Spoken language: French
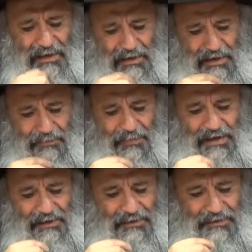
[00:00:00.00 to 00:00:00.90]
les
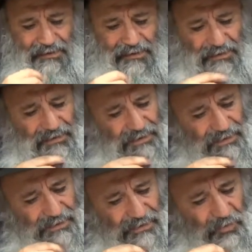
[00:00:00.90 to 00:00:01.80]
bêtes
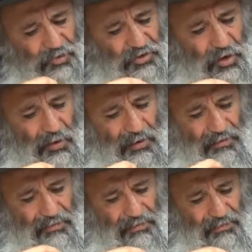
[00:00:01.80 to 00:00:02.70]
du champ
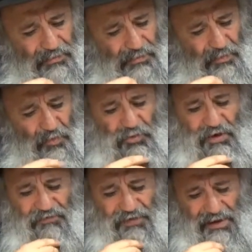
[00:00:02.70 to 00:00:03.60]
que Dieu a
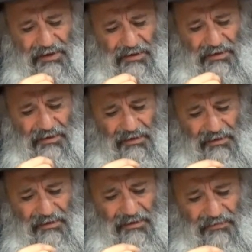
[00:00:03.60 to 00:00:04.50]
fait.
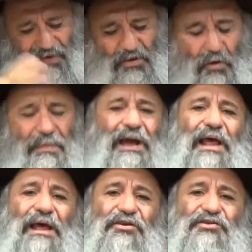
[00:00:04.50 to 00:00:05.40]
Bah, il
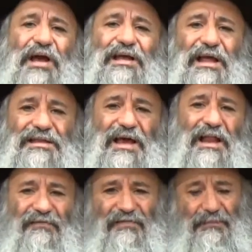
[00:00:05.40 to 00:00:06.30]
a dit à
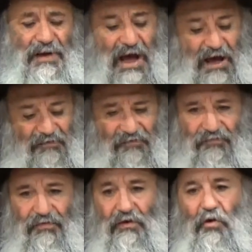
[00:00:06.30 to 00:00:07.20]
la femme
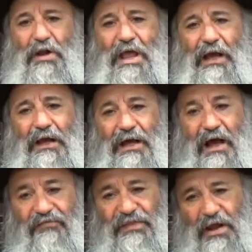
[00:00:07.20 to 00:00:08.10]
Af, colère.
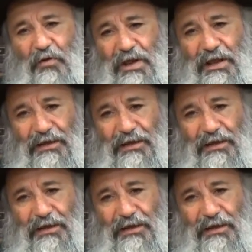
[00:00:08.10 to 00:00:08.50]
Af, c'est la colère.